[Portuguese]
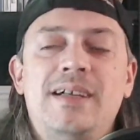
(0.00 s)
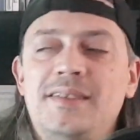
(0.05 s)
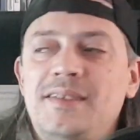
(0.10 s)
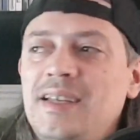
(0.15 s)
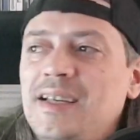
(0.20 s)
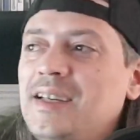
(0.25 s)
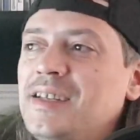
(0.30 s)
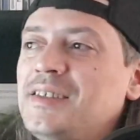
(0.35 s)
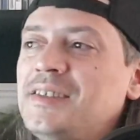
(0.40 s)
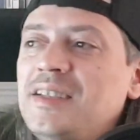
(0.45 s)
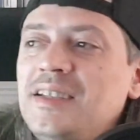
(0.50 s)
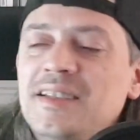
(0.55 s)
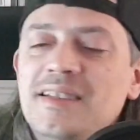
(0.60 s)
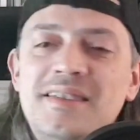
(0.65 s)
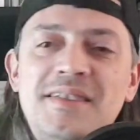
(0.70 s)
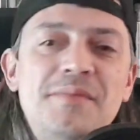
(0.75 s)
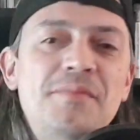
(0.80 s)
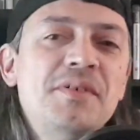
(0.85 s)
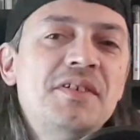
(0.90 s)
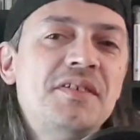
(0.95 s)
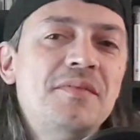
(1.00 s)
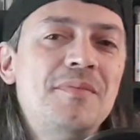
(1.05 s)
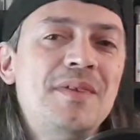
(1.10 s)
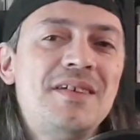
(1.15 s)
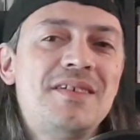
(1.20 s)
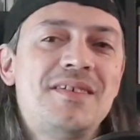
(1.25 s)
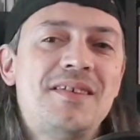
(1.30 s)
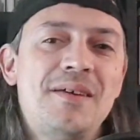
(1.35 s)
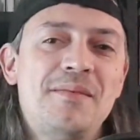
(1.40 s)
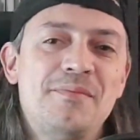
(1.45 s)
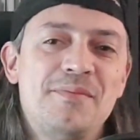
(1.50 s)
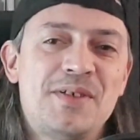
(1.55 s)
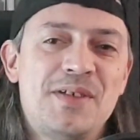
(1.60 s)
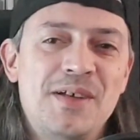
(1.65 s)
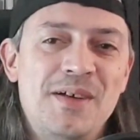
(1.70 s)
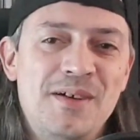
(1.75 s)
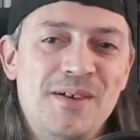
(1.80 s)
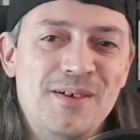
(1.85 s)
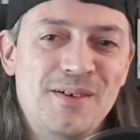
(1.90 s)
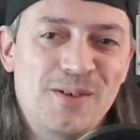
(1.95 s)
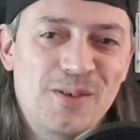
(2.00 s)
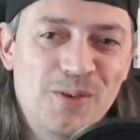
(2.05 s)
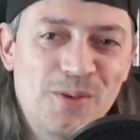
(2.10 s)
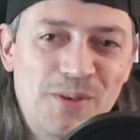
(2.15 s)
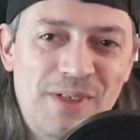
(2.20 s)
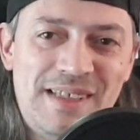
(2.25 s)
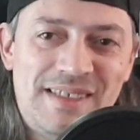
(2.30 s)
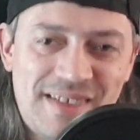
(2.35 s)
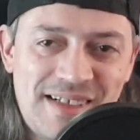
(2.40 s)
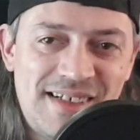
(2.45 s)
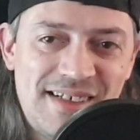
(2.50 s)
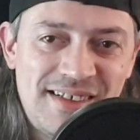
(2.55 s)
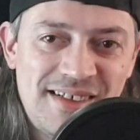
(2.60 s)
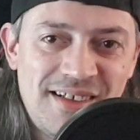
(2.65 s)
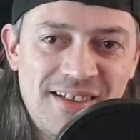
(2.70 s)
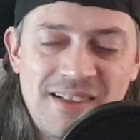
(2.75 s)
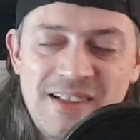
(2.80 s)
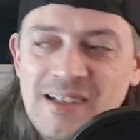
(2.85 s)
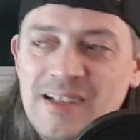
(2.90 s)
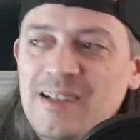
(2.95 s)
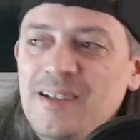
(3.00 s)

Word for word: Sega Cenas e meus amigos temos o Returnal